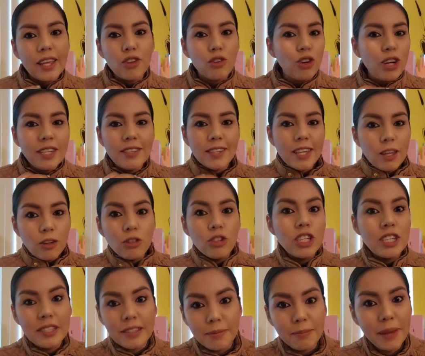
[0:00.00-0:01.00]
yo les quiero
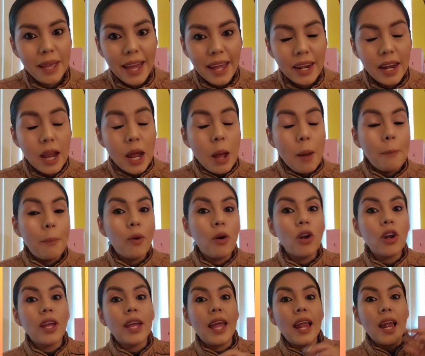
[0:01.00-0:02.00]
chismear
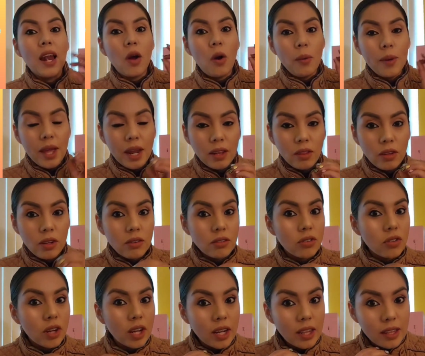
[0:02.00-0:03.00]
porque el gobierno de
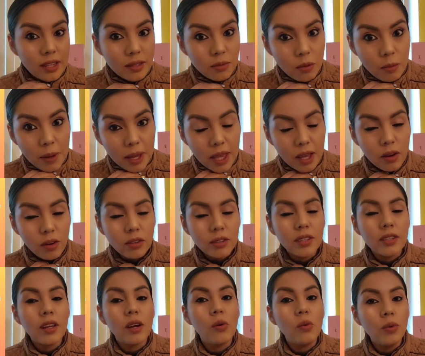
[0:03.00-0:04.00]
nuestro queridísimo México se
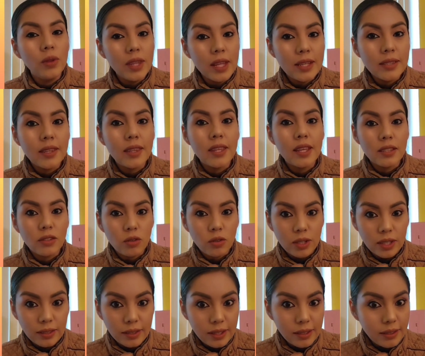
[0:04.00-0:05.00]
sacó un 10 de 10 con
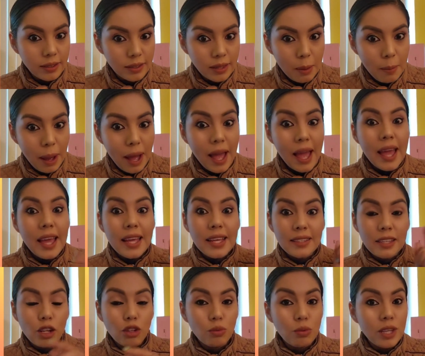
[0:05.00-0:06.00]
este sistema y
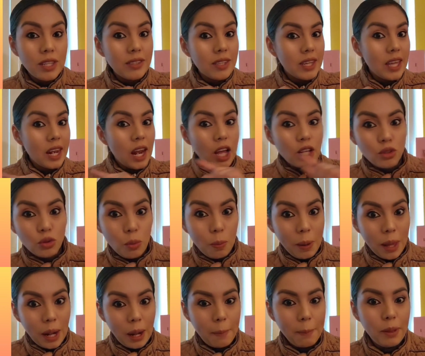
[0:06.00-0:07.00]
se los voy a enseñar
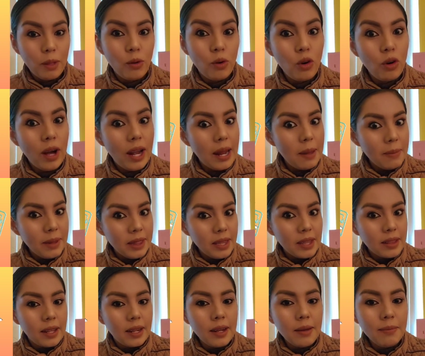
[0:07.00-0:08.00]
súper rápido, ojalá y me entiendan.